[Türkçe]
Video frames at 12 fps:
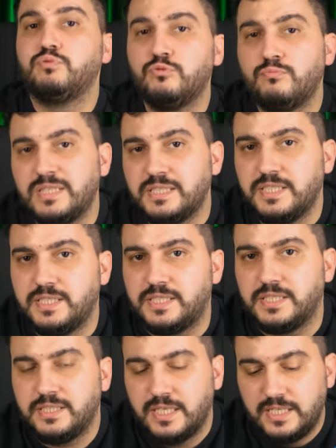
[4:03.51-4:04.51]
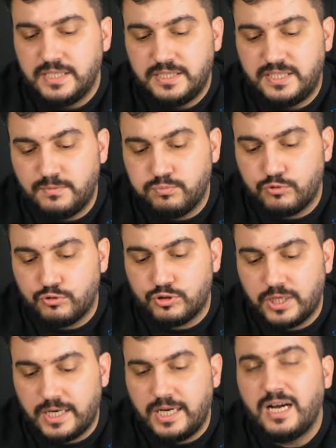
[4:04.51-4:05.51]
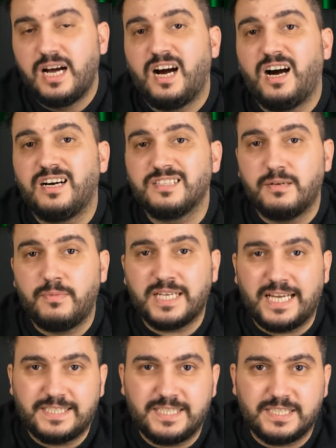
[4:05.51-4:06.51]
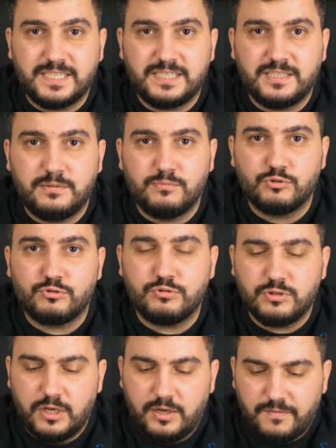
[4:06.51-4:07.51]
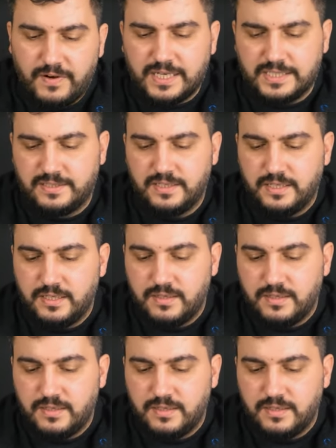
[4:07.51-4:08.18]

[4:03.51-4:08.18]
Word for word: bulunmadığı için siz bu tuşlara atama gerçekleştiremiyorsunuz. Fakat